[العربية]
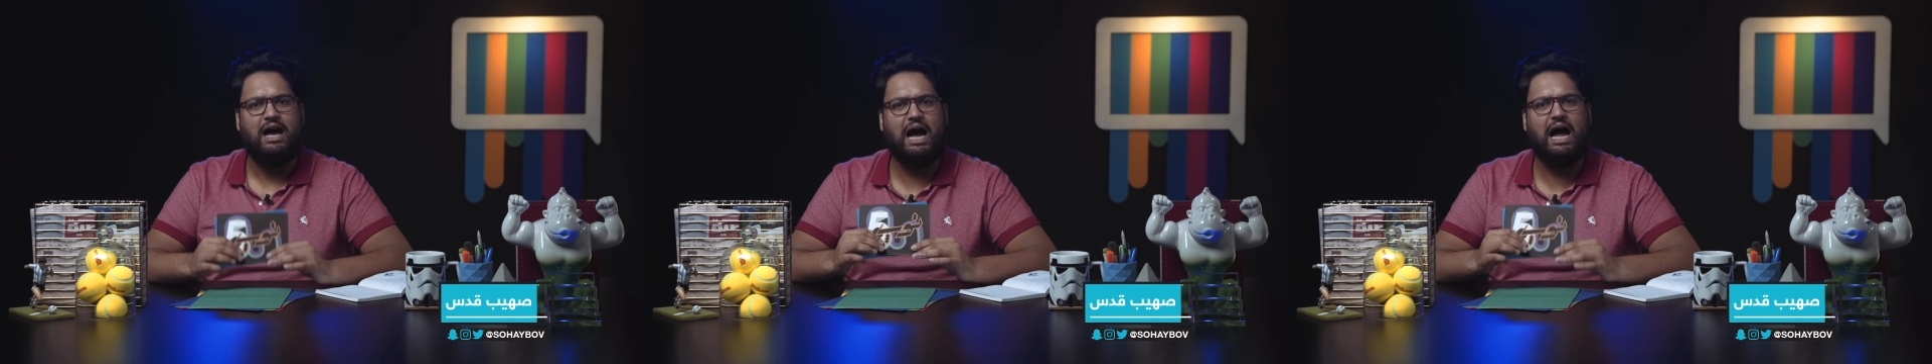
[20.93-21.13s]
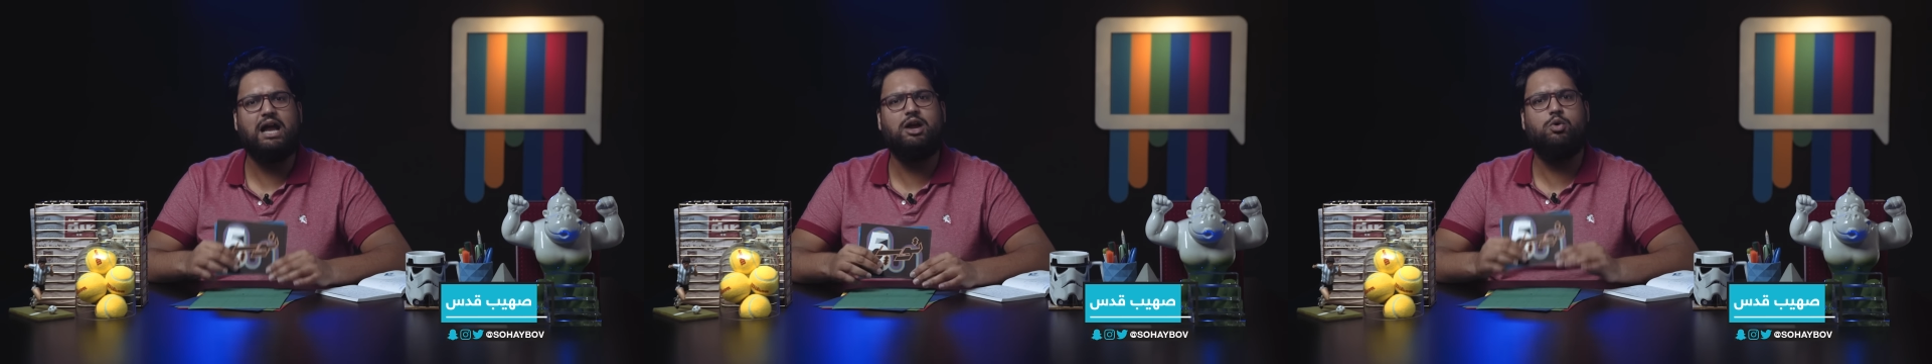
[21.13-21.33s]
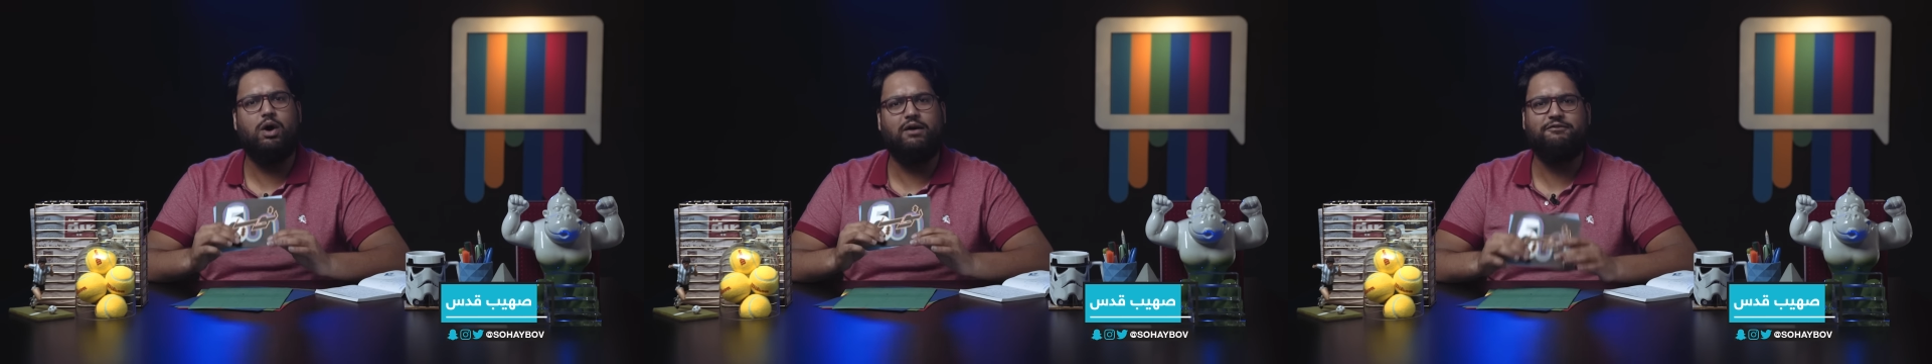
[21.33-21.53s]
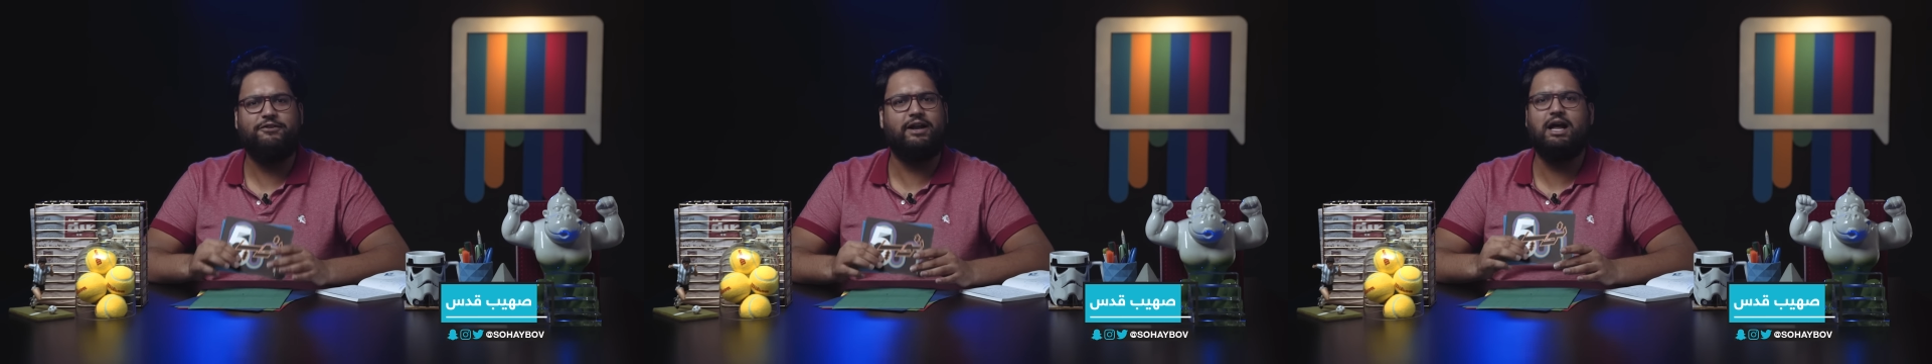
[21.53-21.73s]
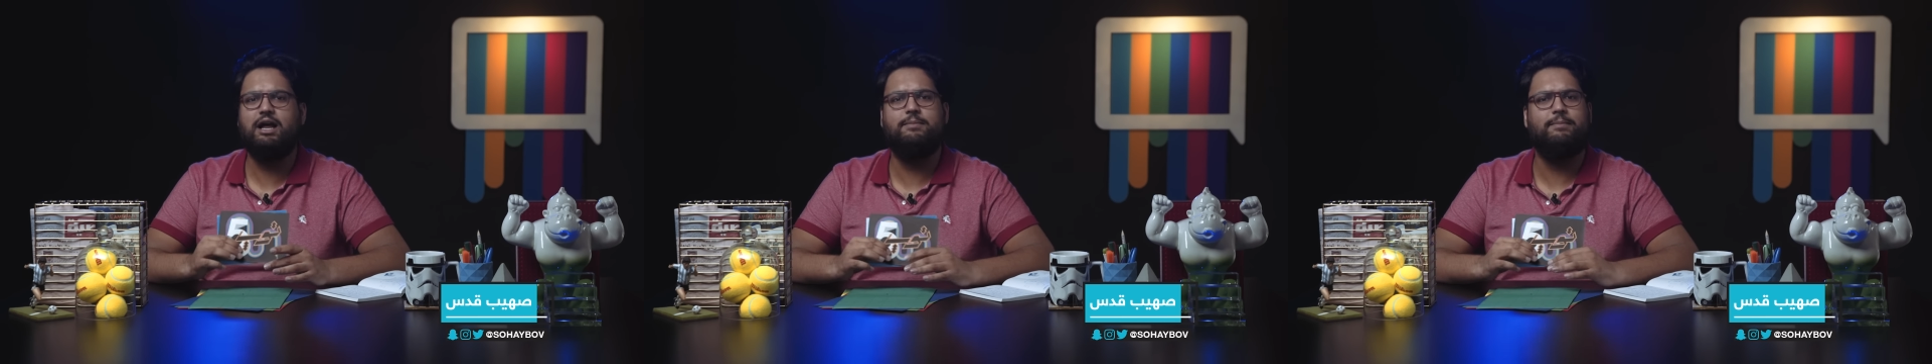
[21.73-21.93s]
أقوى
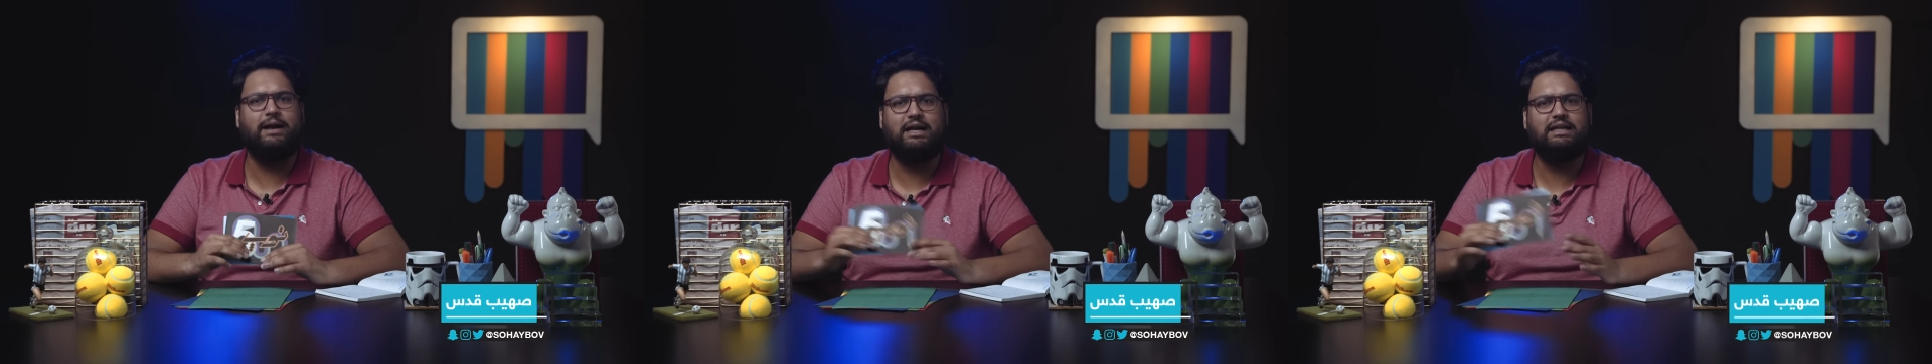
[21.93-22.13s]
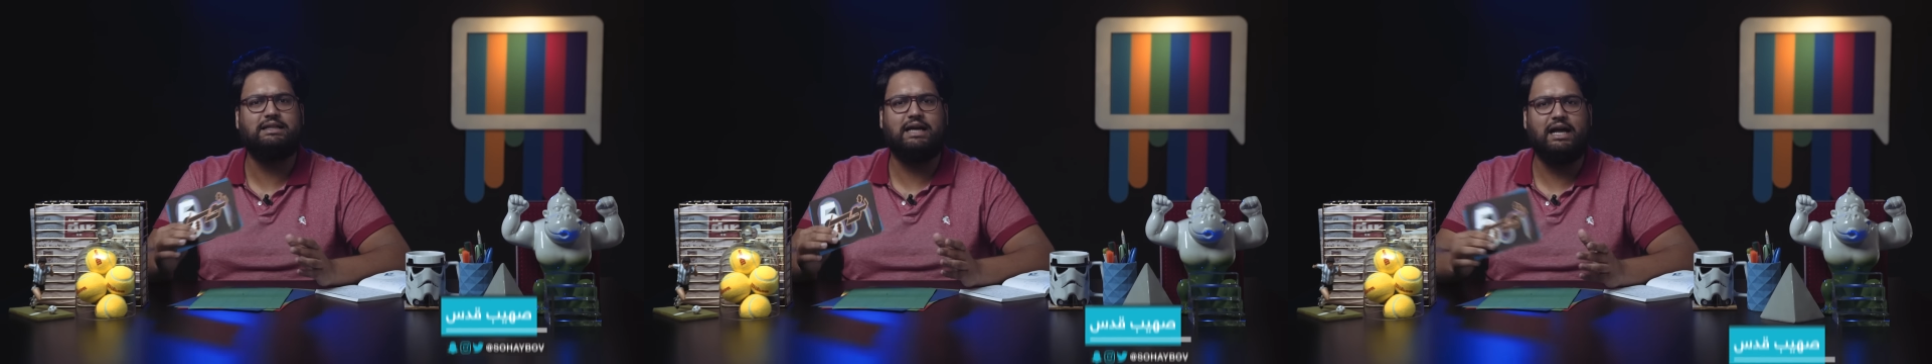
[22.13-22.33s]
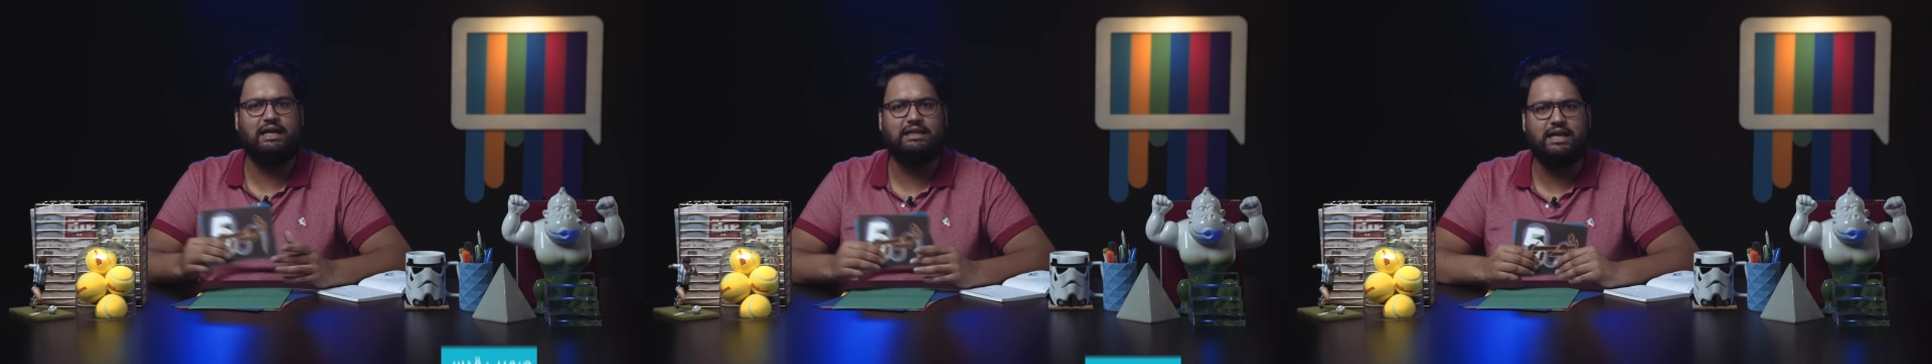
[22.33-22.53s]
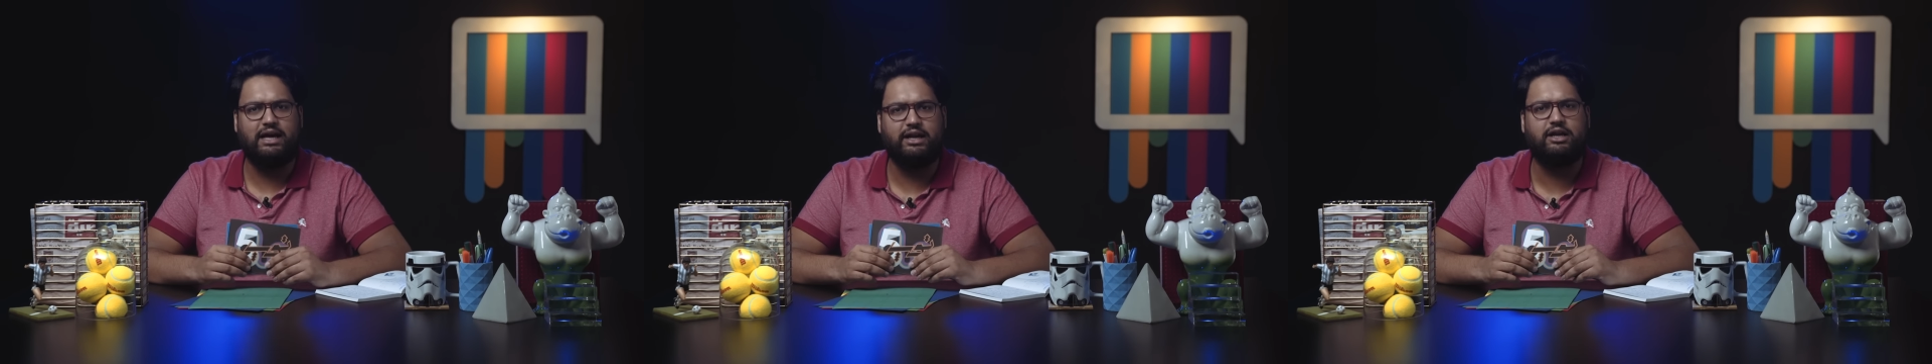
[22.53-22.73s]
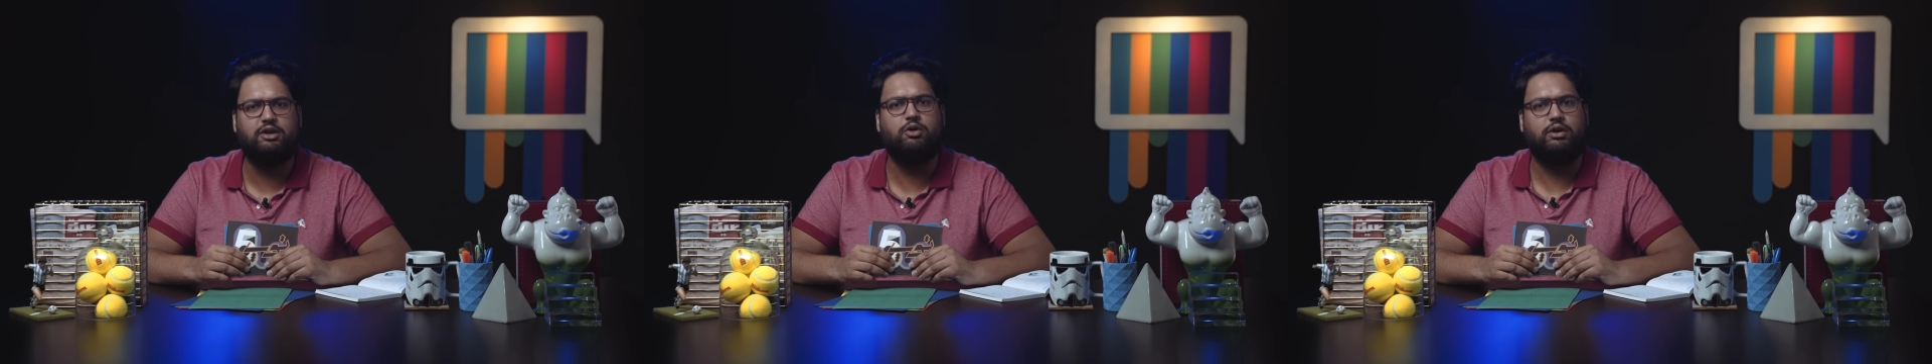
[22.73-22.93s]
فرق مرت على
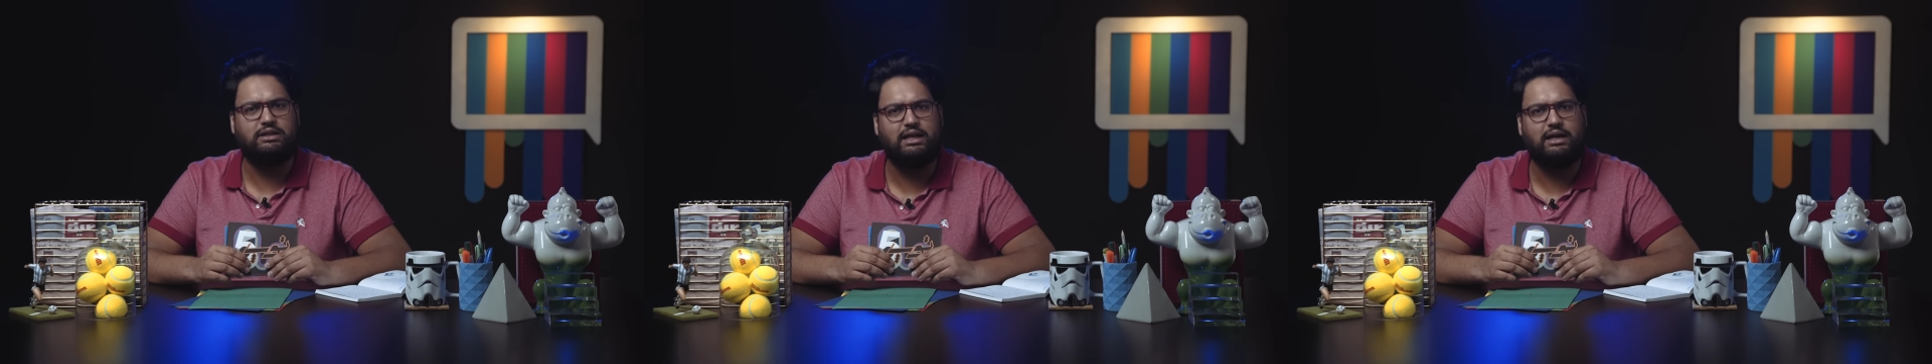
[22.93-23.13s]
تاريخ كرة